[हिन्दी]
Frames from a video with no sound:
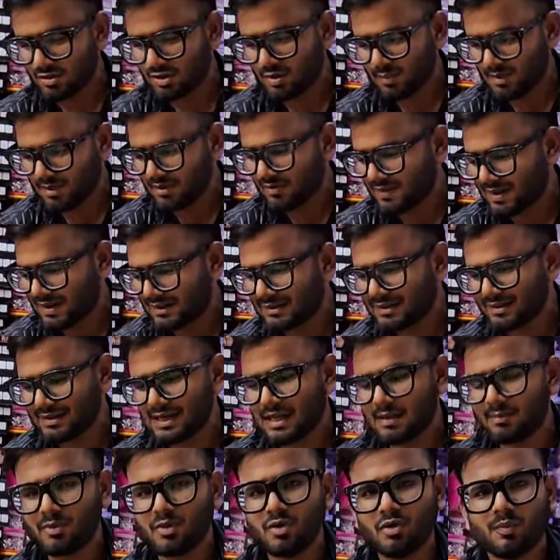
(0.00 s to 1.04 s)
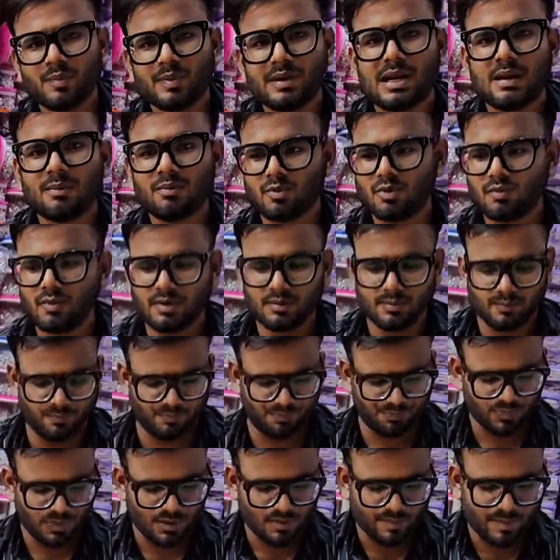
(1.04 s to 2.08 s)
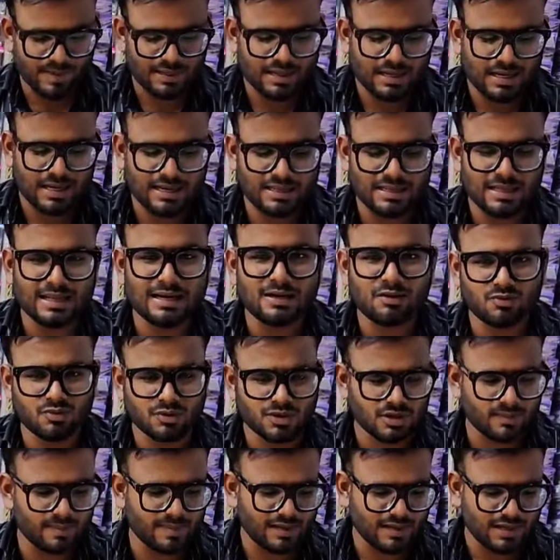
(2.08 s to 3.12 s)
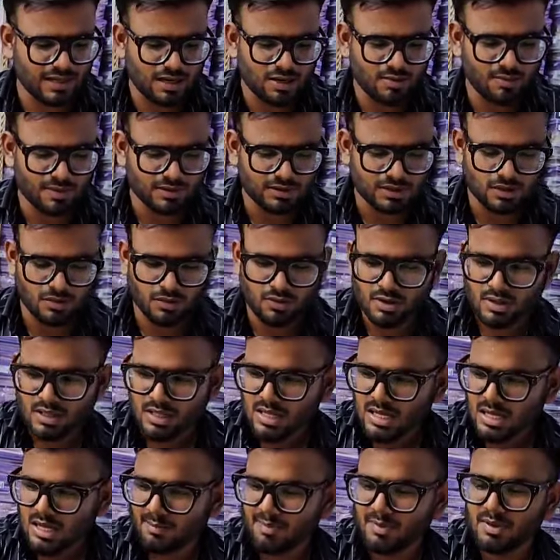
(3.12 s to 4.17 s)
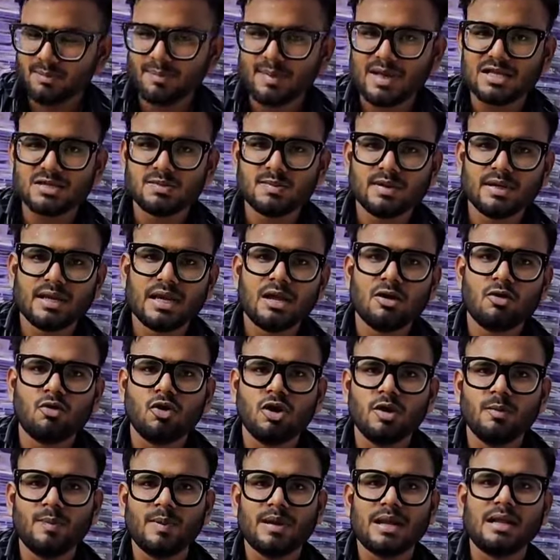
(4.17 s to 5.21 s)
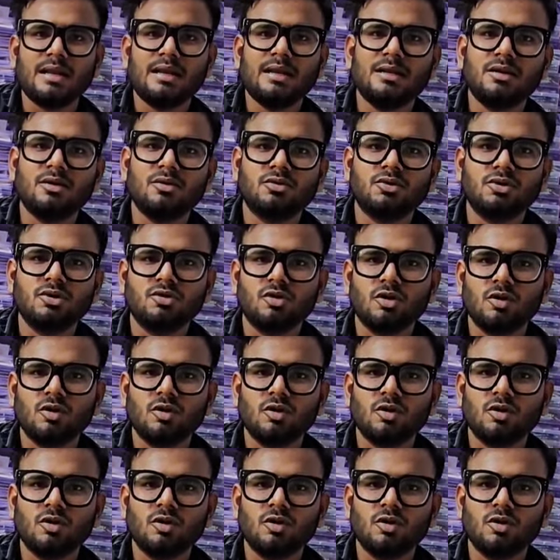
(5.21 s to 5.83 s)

करो भगवान के नाम के ऊपर आपको बहकाया जा रहा है उनके बहकावे मत आओ अपने पास में क्या है कोई प्लानिंग नहीं होती